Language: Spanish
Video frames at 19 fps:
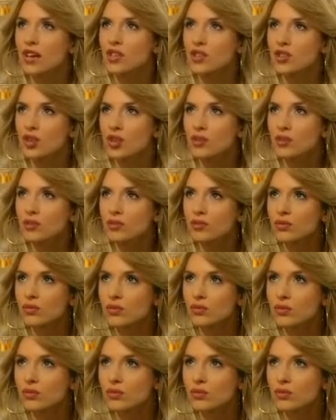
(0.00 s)
hizo?
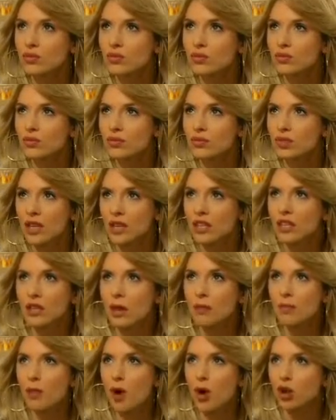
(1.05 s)
Y a ti
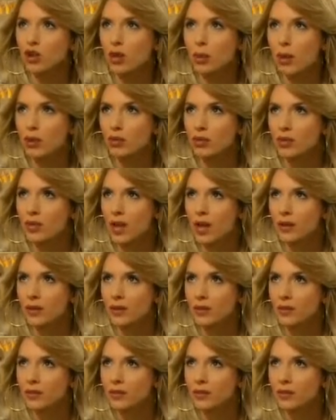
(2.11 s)
tampoco te va a gustar.